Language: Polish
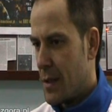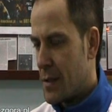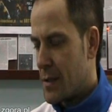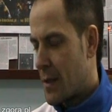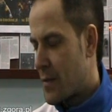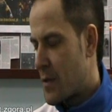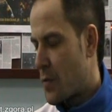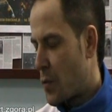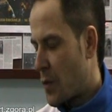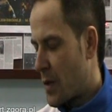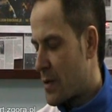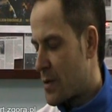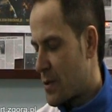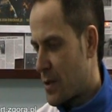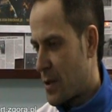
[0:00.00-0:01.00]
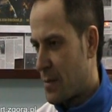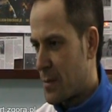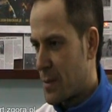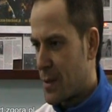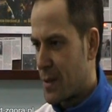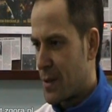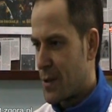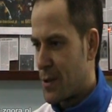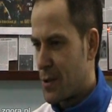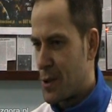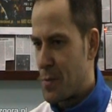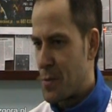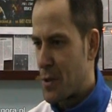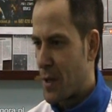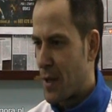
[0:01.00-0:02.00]
zawsze w weekend gdzieś tam e, się
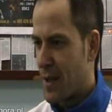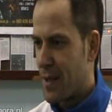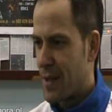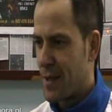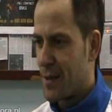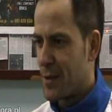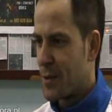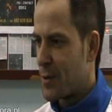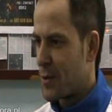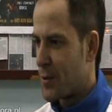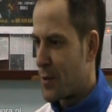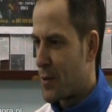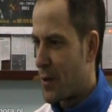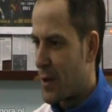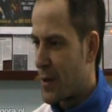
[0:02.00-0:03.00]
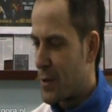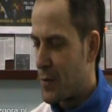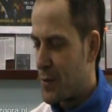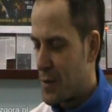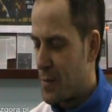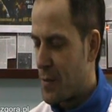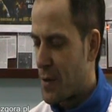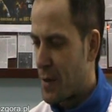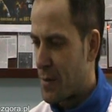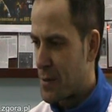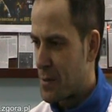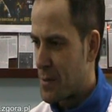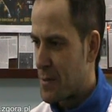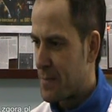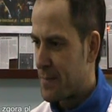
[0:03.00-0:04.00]
przykleję do, do kolegów i pogram sobie.